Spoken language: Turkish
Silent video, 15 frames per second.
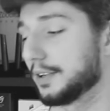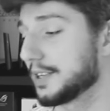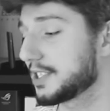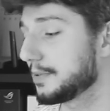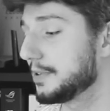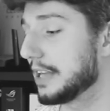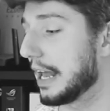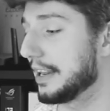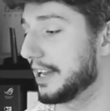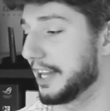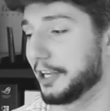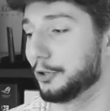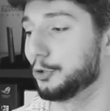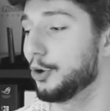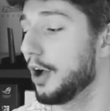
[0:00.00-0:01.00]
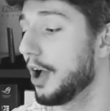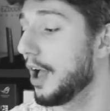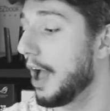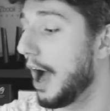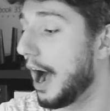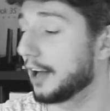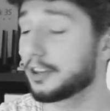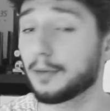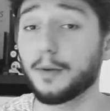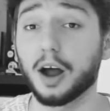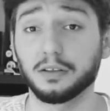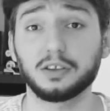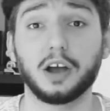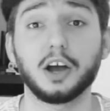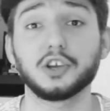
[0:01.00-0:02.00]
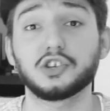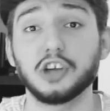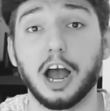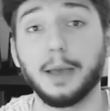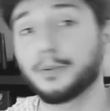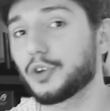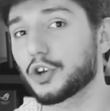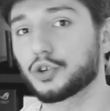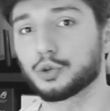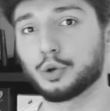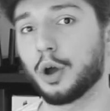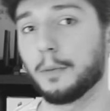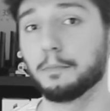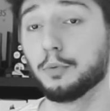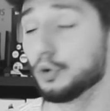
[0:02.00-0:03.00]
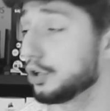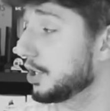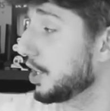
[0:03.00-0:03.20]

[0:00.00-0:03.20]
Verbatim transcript: Yani nasıl bir yerlere gidiyor? Adam artık acayip şaşırıyor. Bunu